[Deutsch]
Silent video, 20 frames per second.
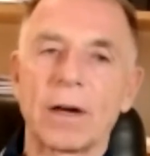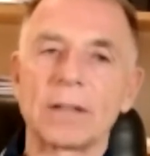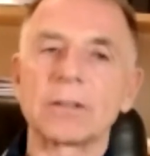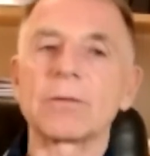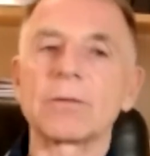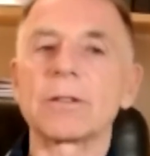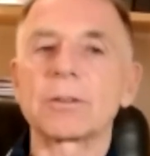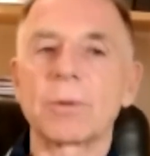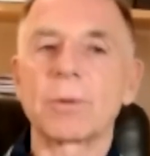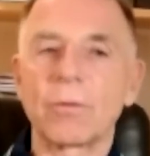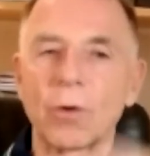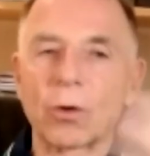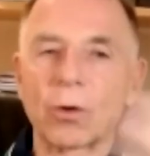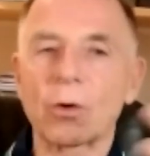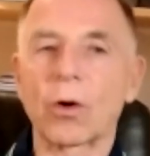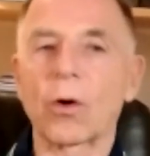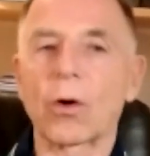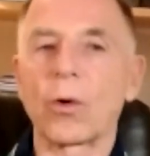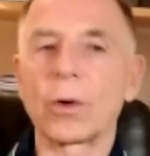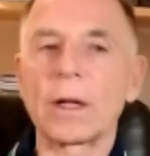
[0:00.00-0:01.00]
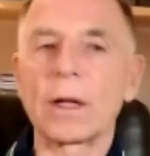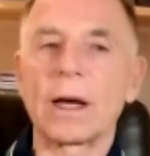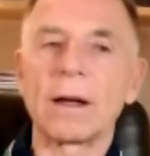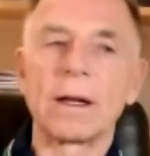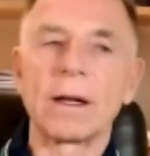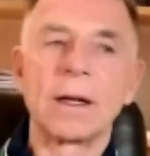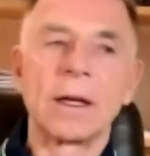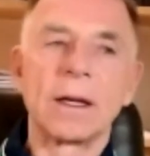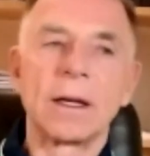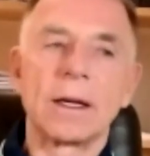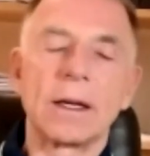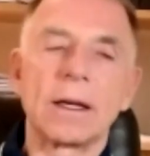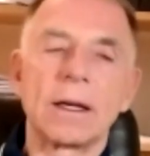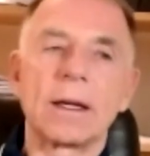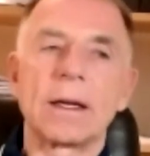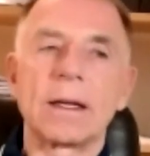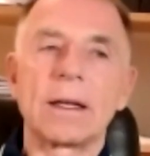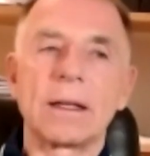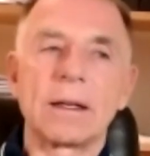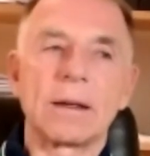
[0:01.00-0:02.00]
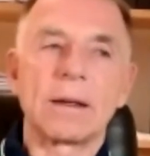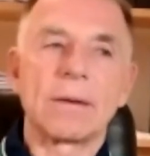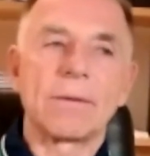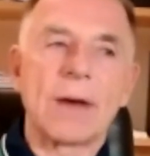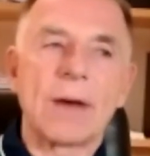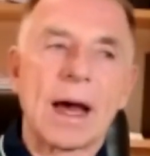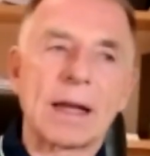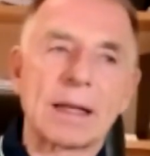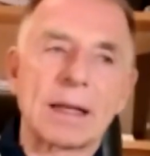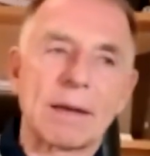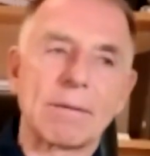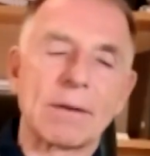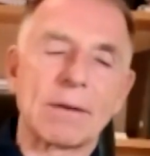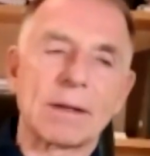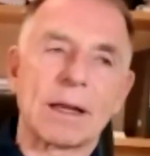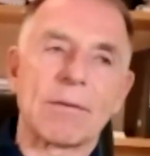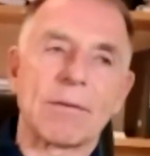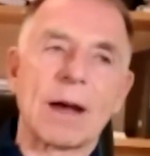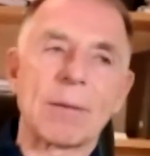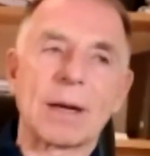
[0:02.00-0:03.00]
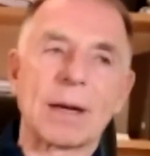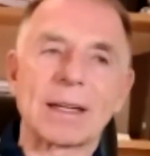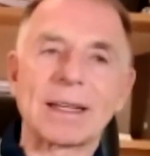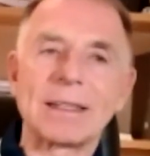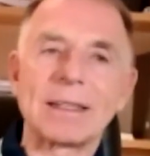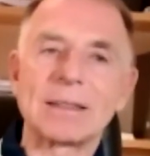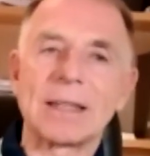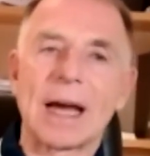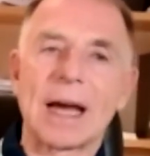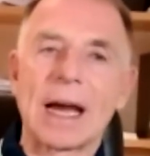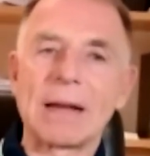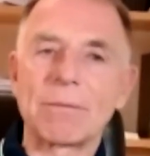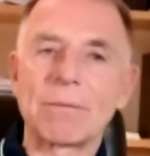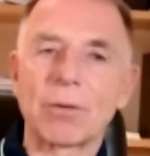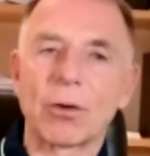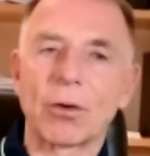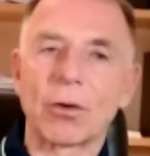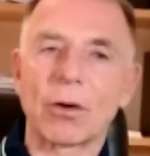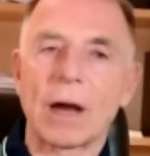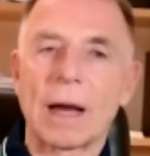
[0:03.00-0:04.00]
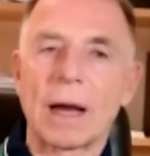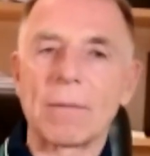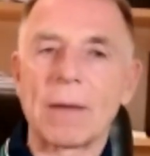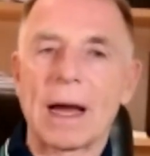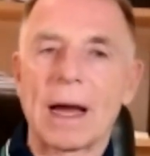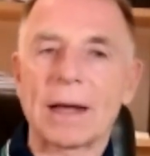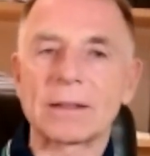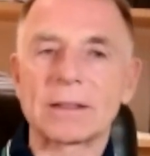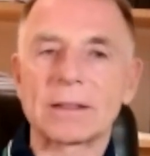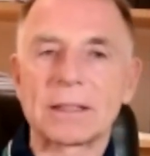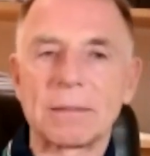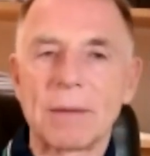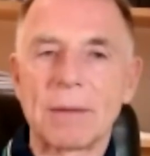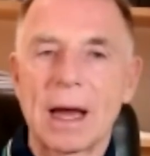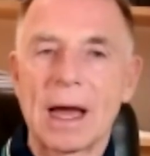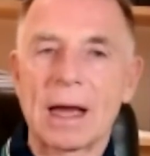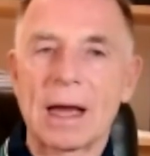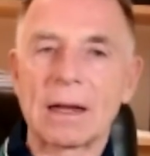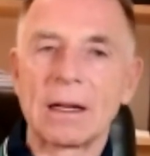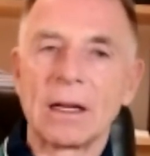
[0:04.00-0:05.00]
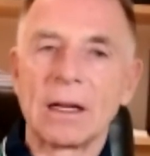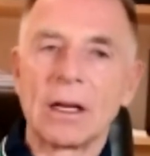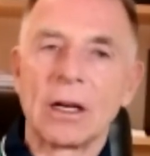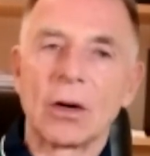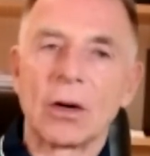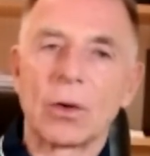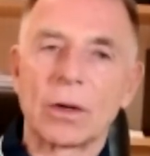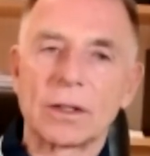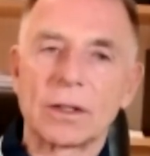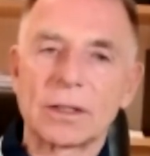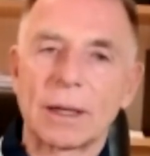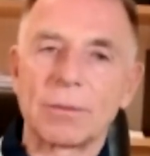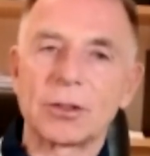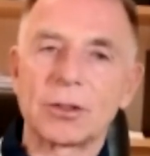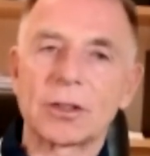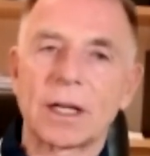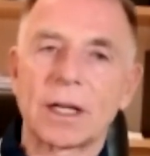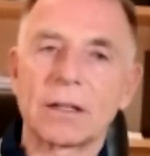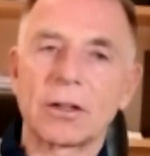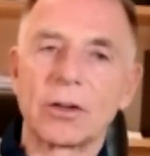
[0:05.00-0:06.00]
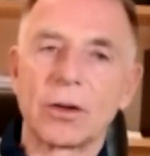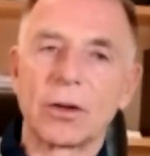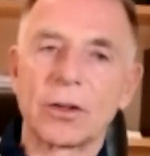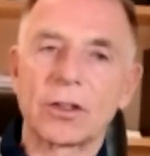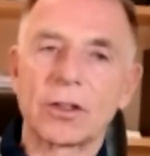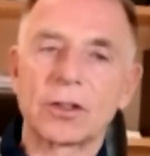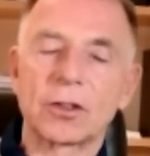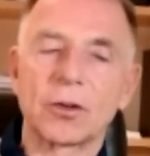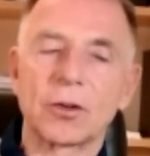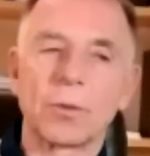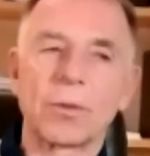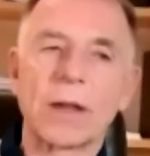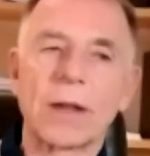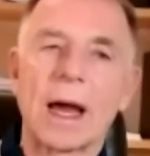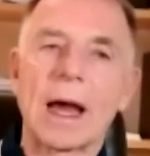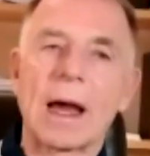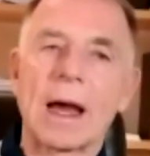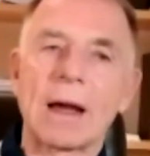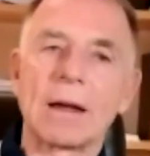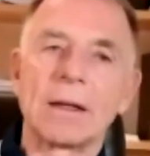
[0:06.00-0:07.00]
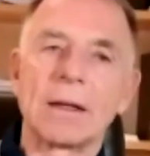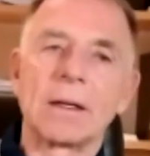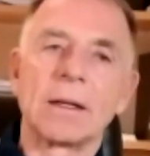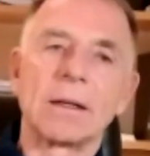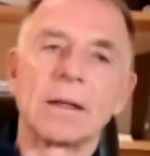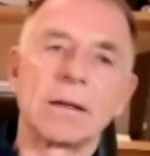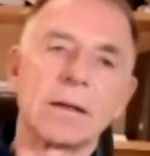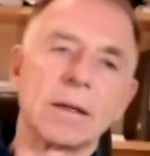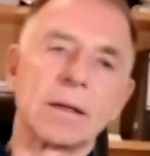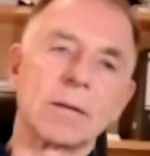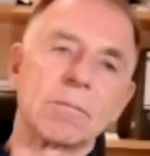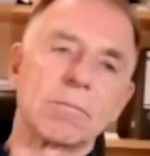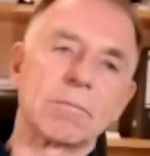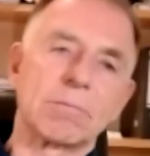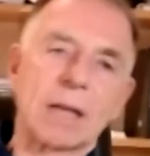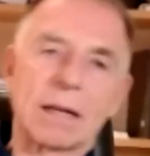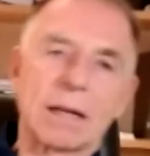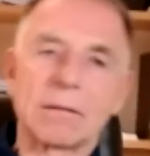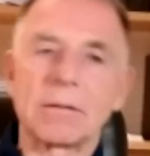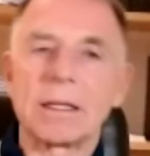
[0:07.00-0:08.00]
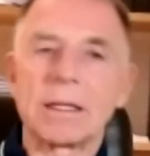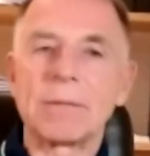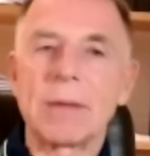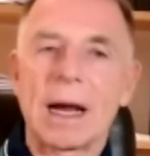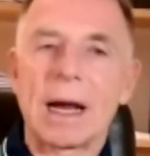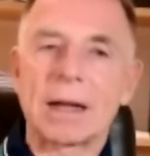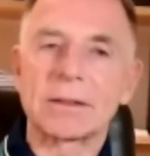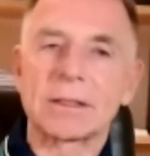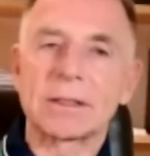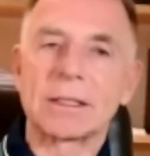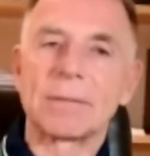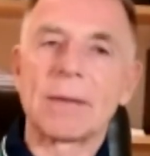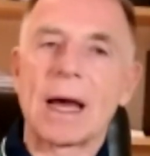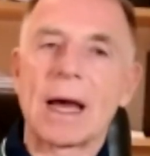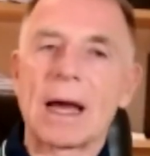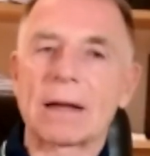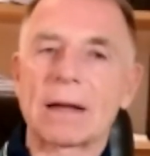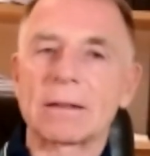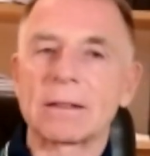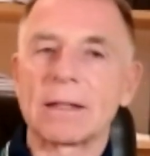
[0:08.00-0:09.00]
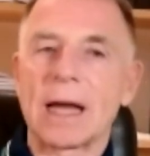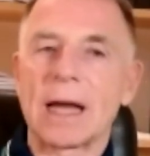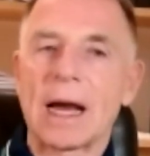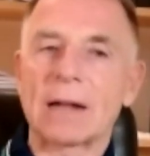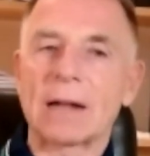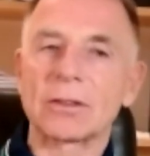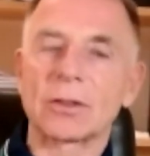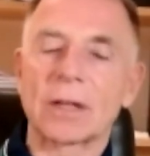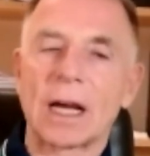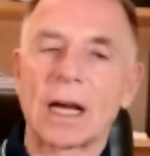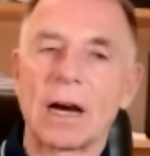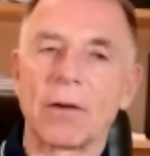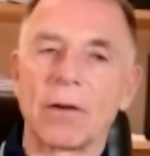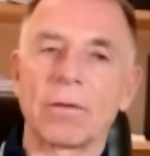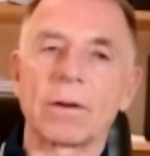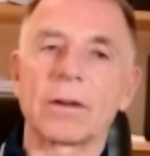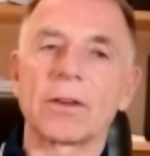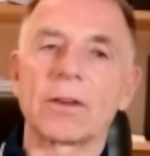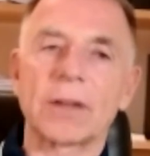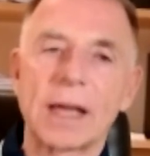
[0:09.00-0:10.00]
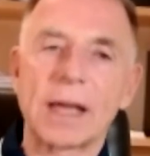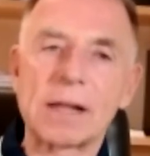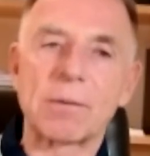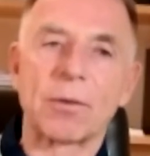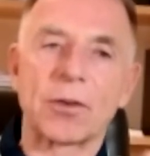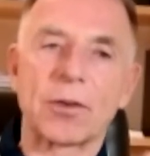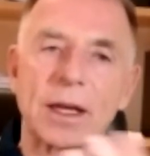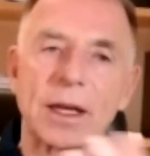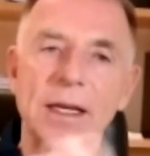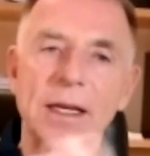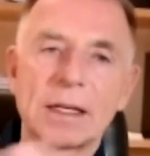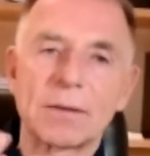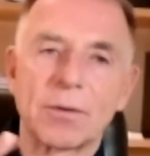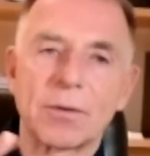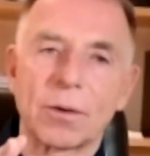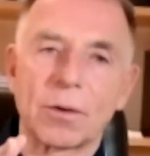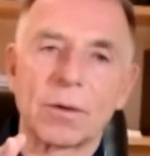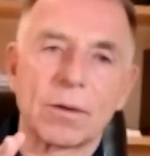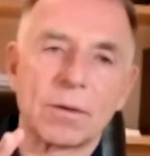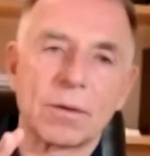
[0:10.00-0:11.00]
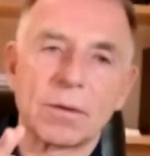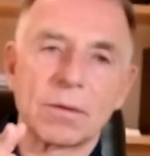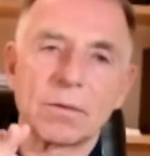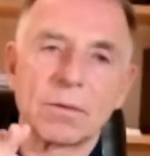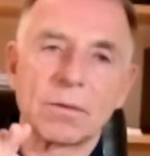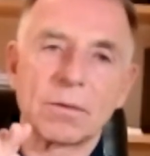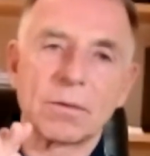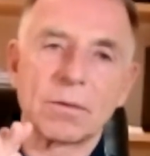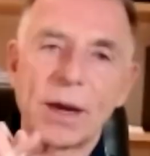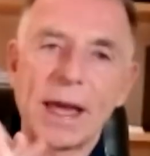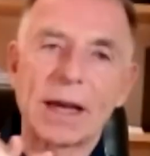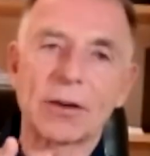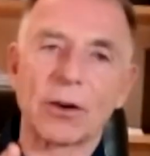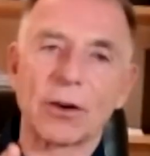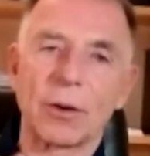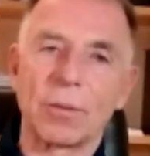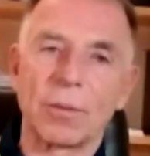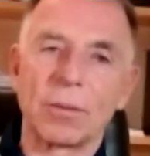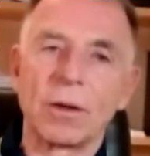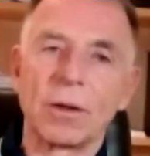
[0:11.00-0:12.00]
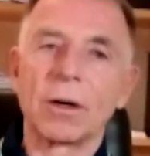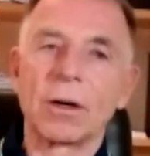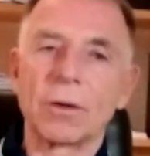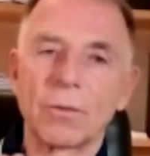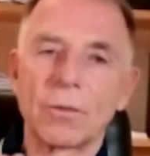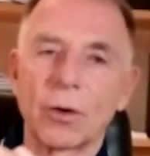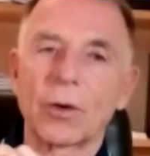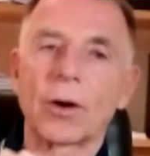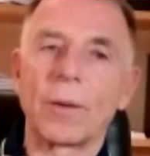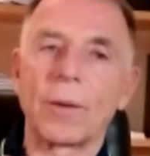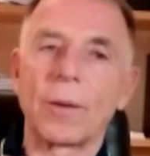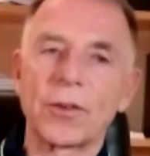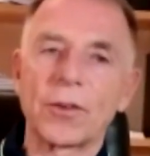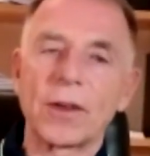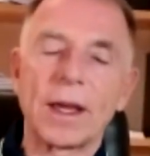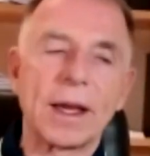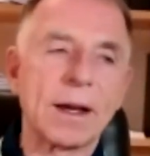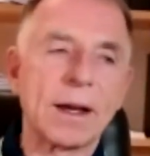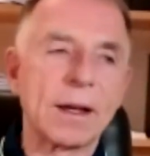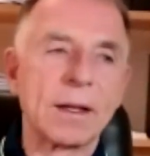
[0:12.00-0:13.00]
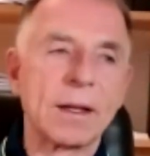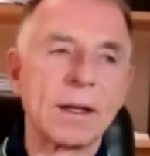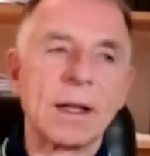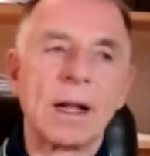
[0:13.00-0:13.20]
Also zum Beispiel, wo Corona äh, war, da, da war mal ein Rieseneinbruch am Aktienmarkt und das habe ich dann genutzt, um da äh, dann im Aktienmarkt nachzukaufen. Das Geld muss ja irgendwo woher kommen wo kommt es her?